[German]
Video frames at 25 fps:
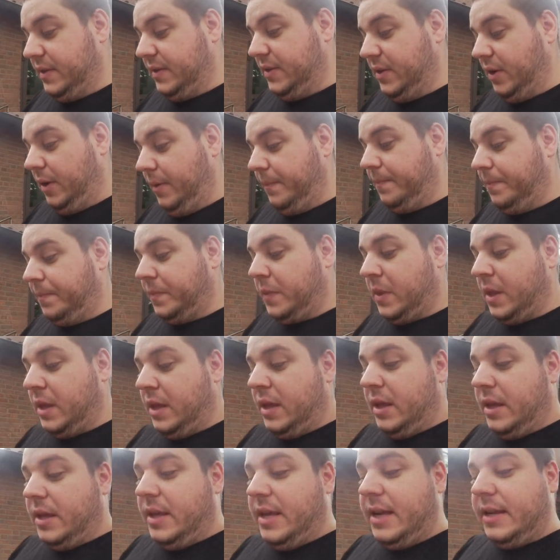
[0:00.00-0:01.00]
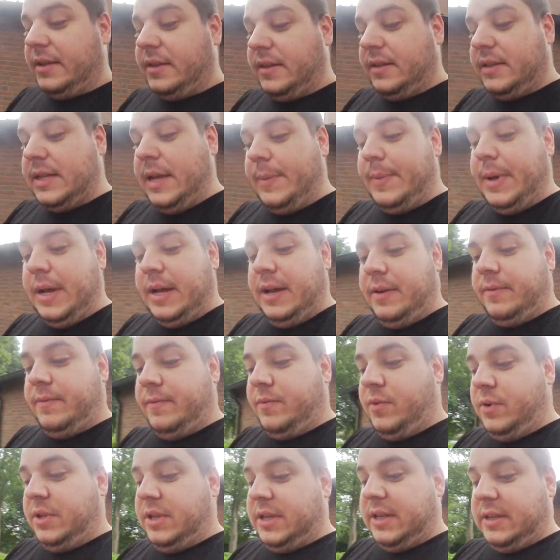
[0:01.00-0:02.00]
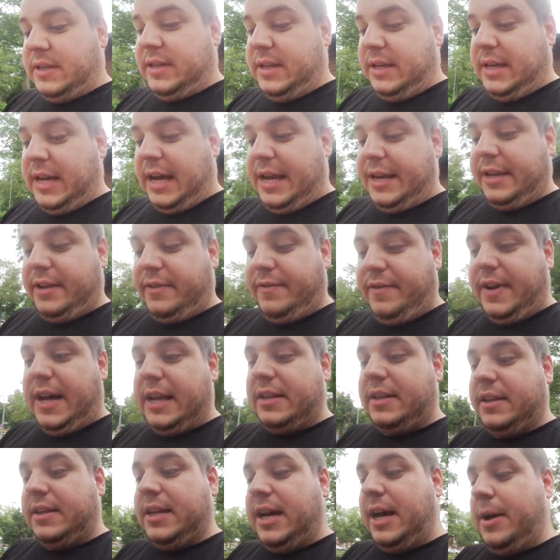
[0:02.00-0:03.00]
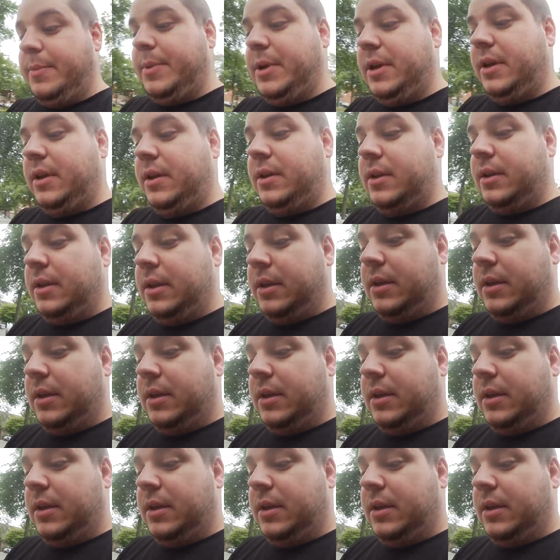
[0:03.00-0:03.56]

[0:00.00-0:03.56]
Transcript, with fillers: So, jetzt ist aber, wo ich jetzt hier gerade gewartet habe,